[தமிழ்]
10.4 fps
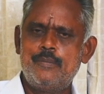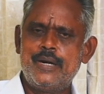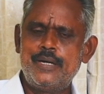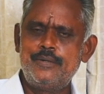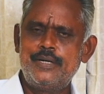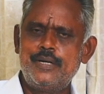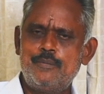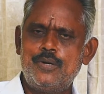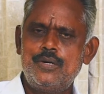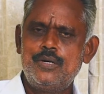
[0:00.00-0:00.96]

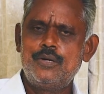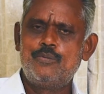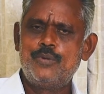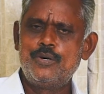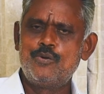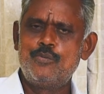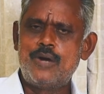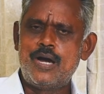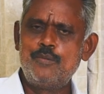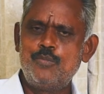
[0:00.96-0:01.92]
மனைவியிடம் மிகவும்
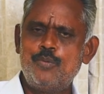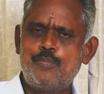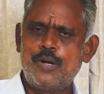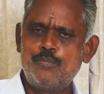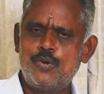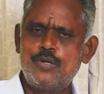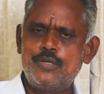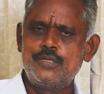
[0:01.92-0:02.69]
அன்பும் பண்போடு